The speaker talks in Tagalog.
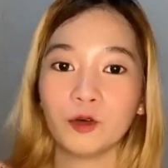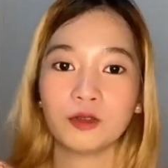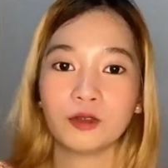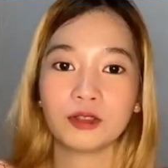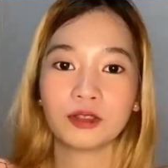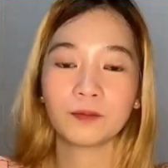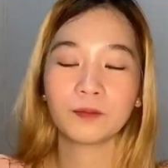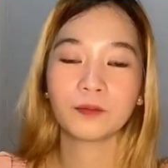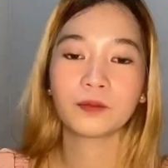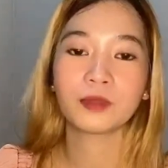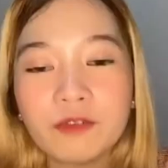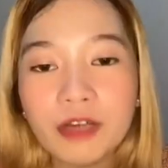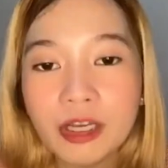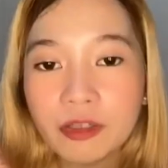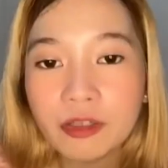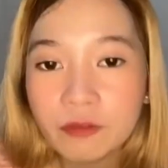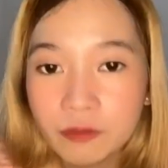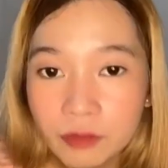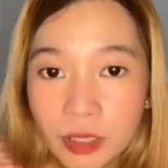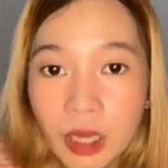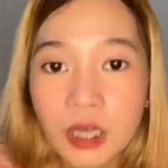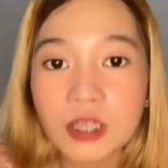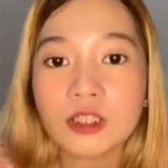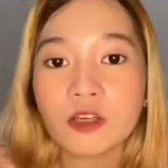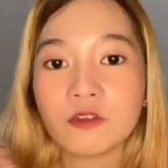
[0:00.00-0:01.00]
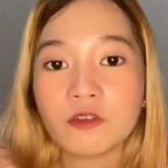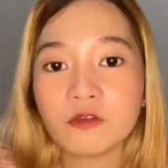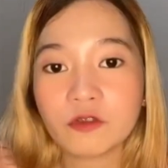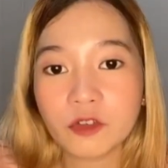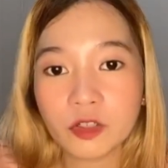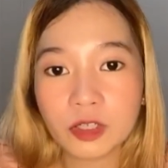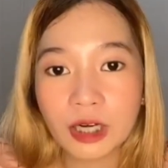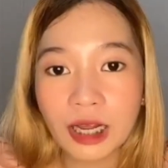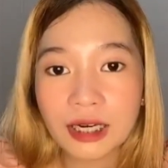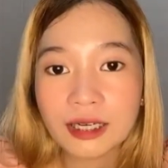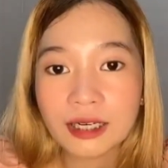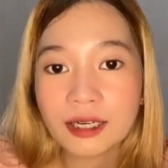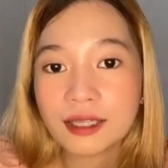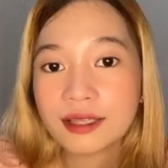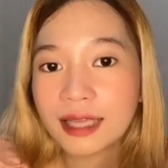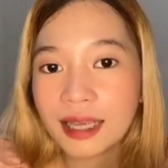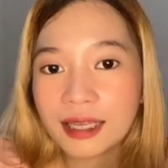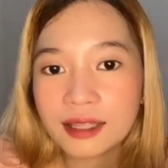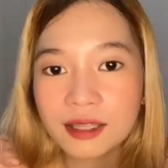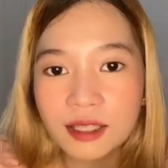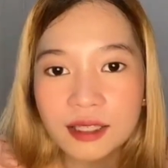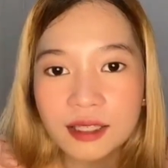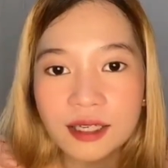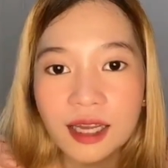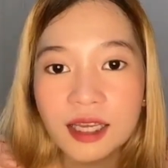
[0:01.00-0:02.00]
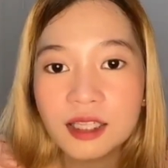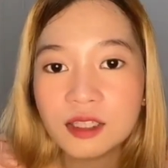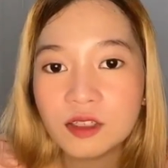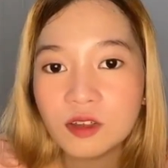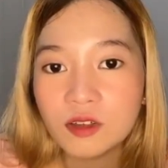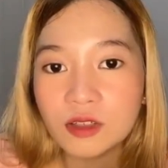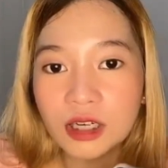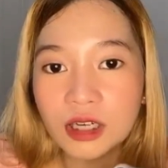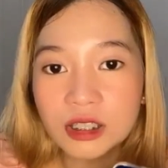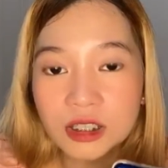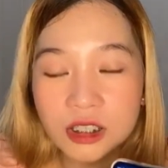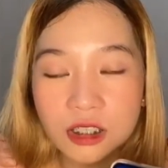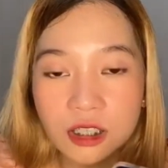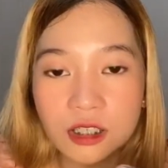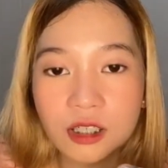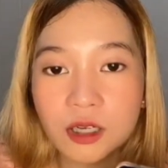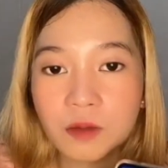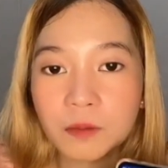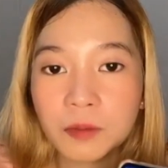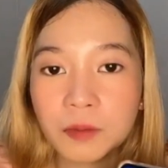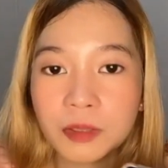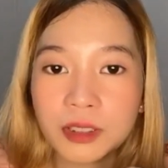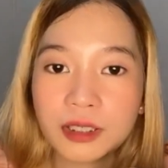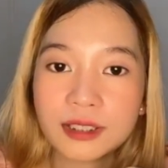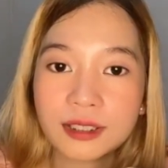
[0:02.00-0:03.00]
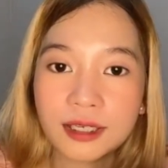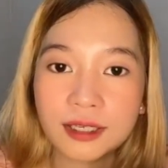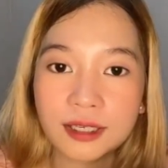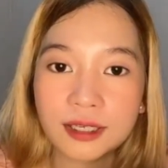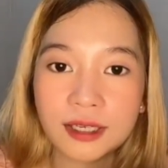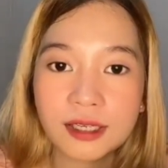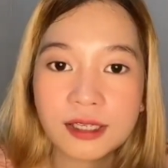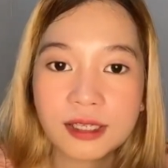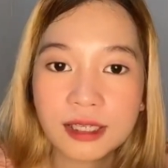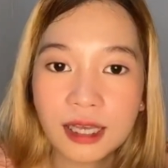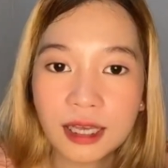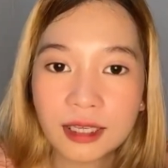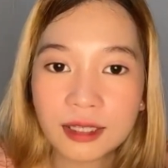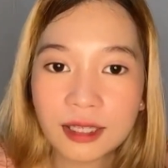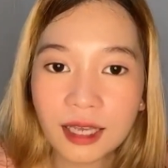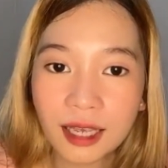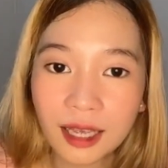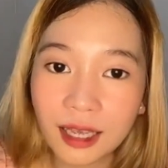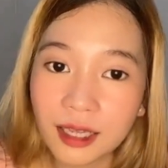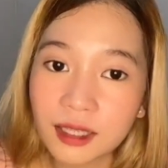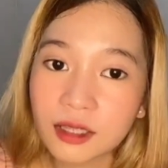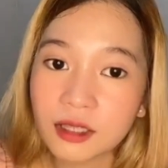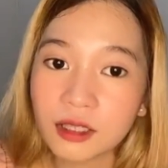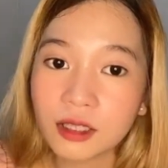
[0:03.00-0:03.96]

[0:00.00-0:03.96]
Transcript: So, 5,499 ko lang siya nabili sa Lazada. And,